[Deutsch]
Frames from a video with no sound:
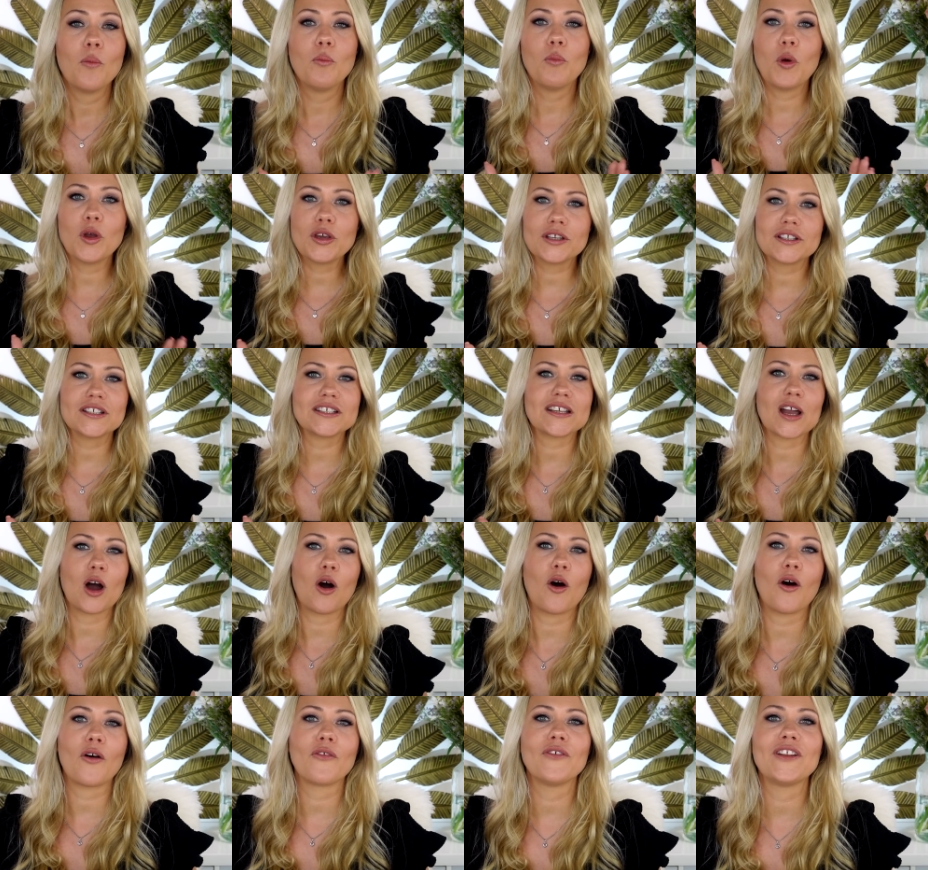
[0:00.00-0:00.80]
möchte
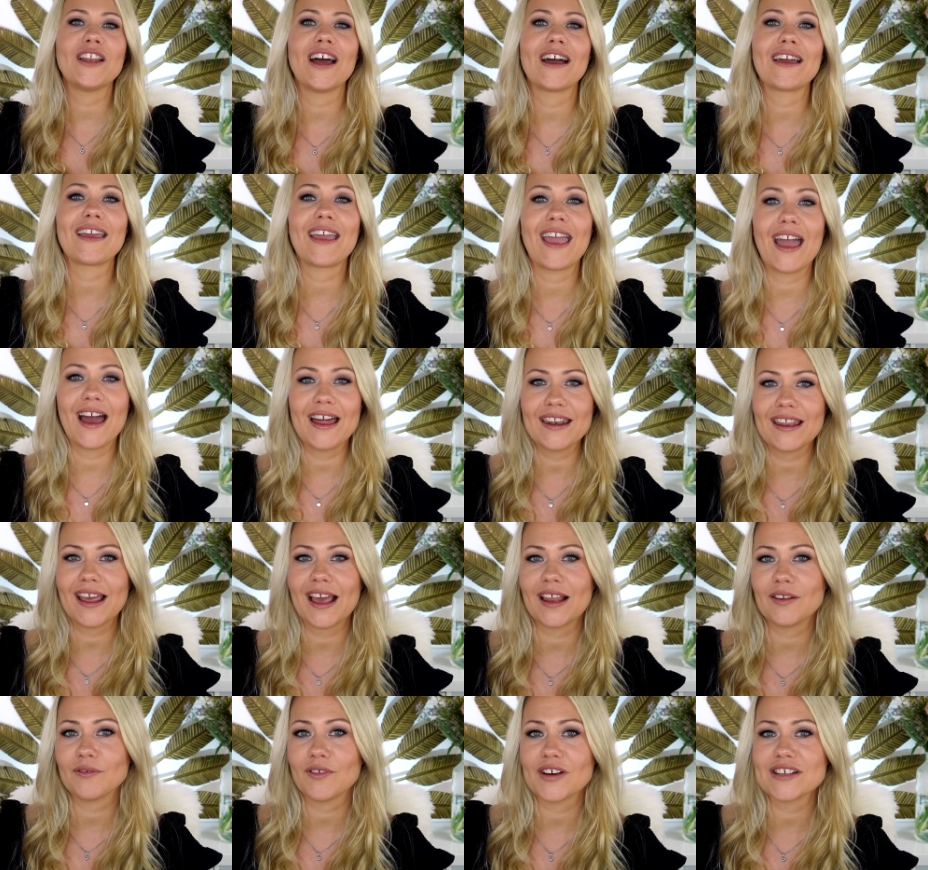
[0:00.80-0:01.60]
ich auch wieder
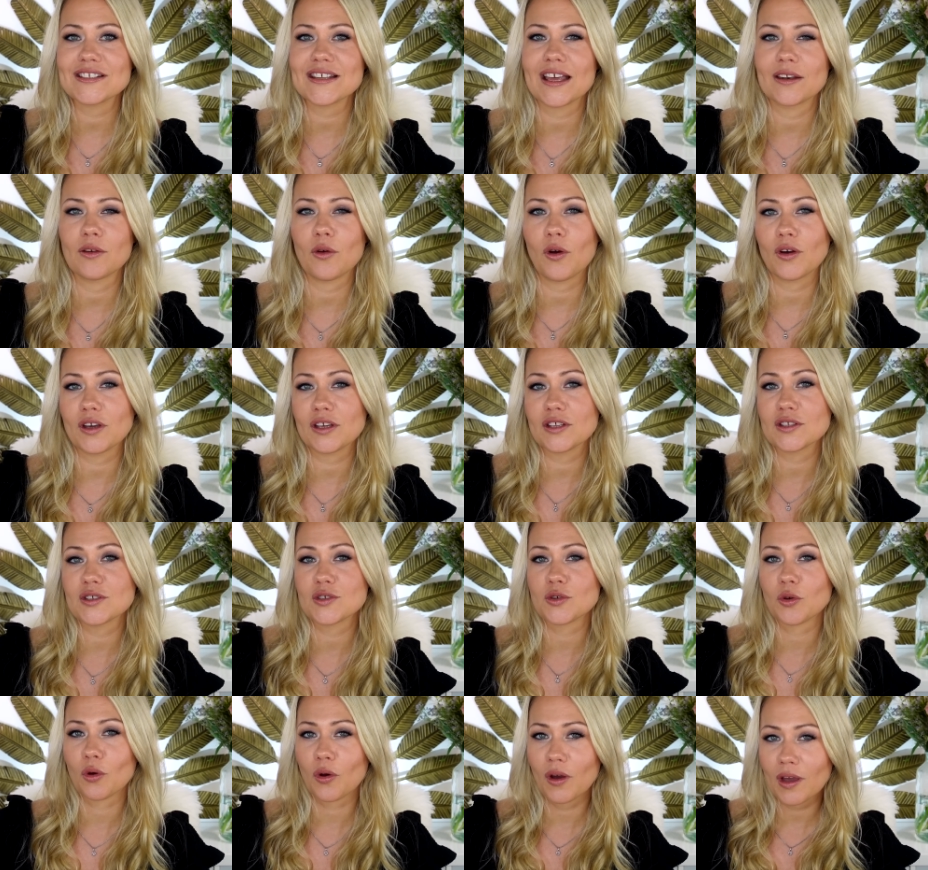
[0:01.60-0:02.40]
gerne etwas an euch
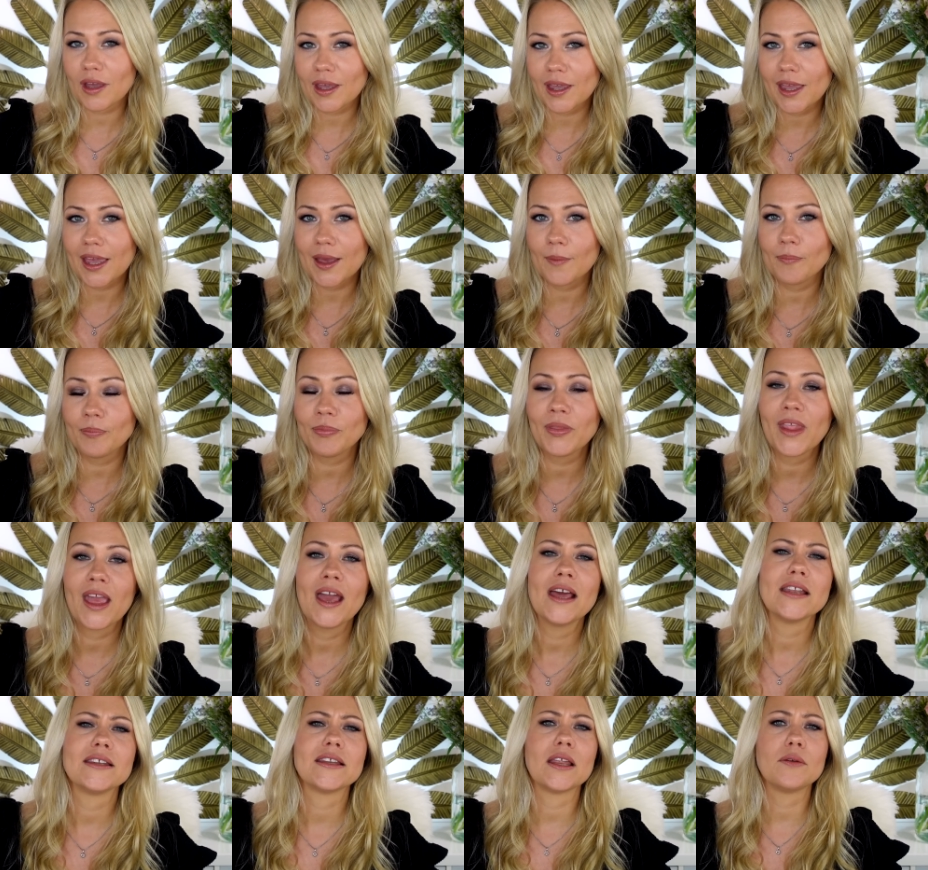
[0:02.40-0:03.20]
zurückgeben,
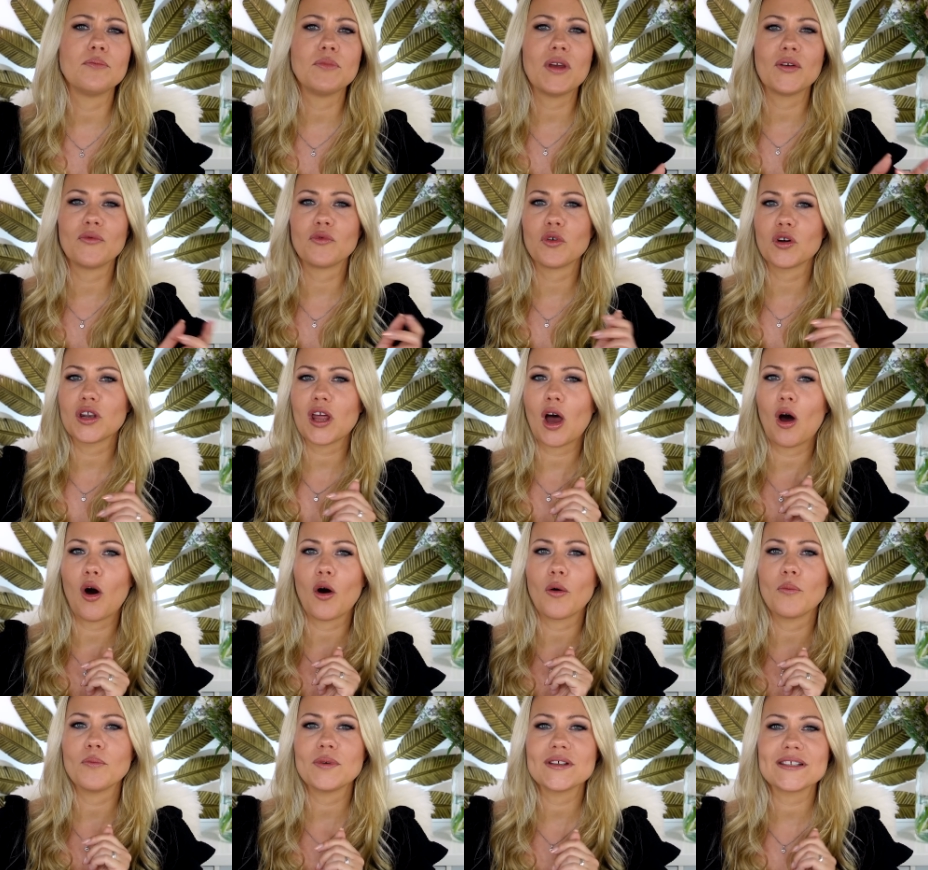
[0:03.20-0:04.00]
denn mir wurde
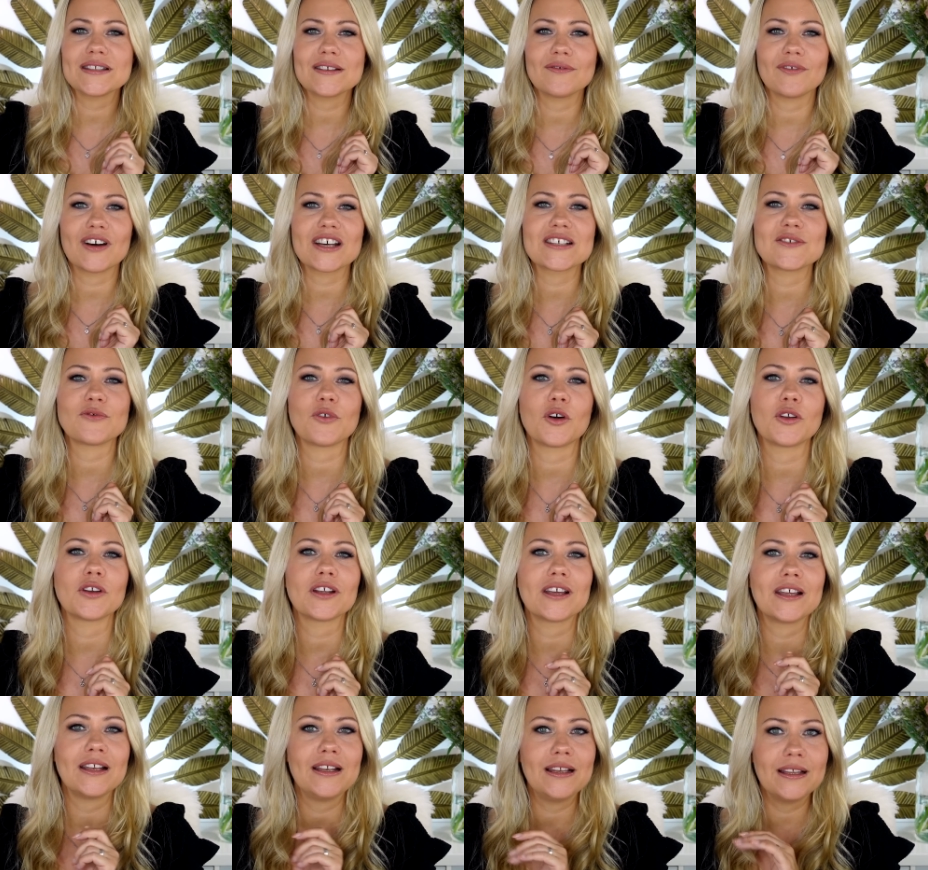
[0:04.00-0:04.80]
auch ein bisschen was
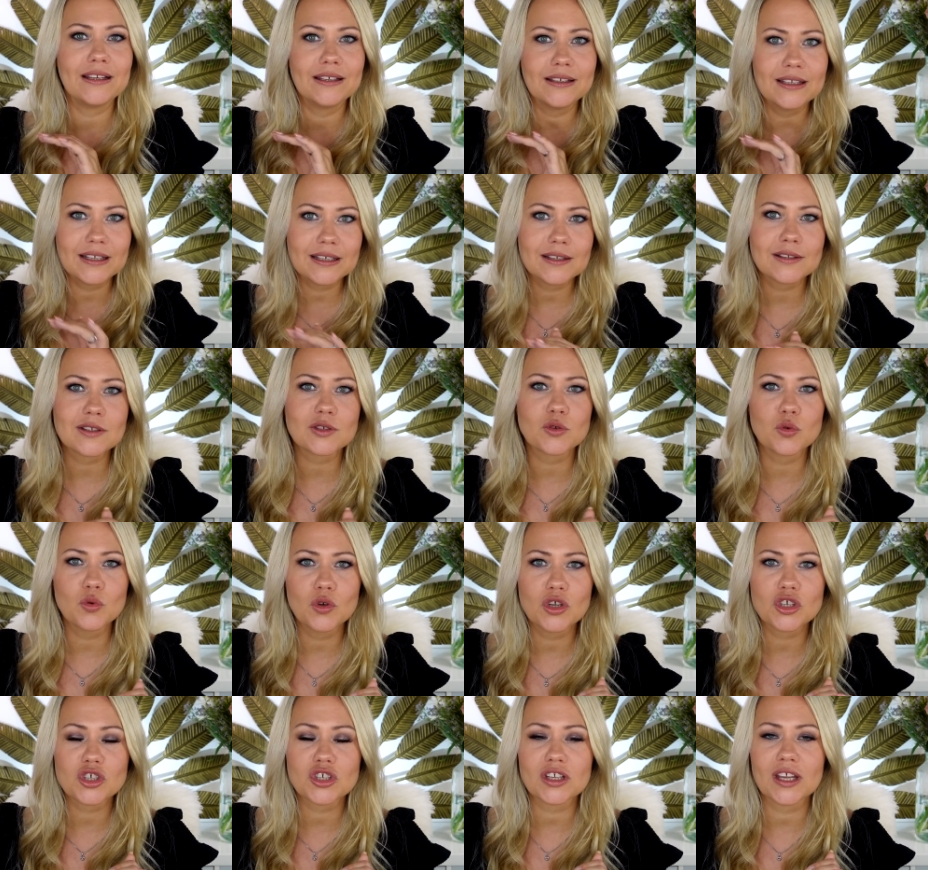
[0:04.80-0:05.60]
von Klinik
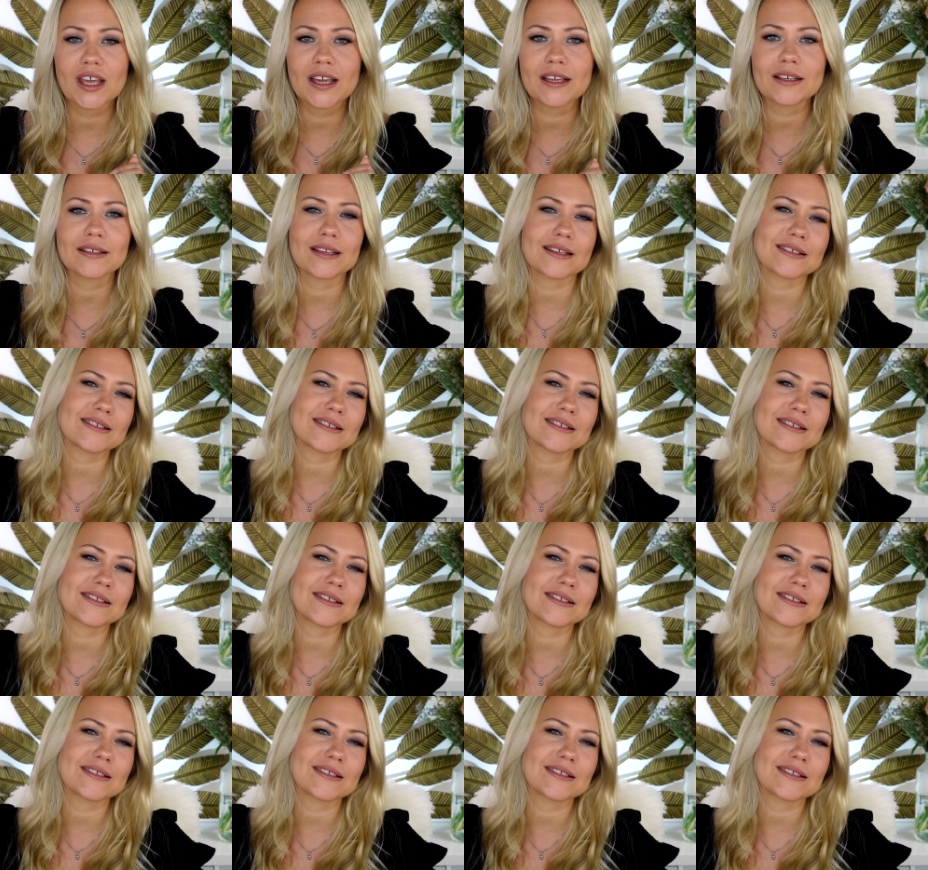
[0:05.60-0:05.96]
zugeschickt.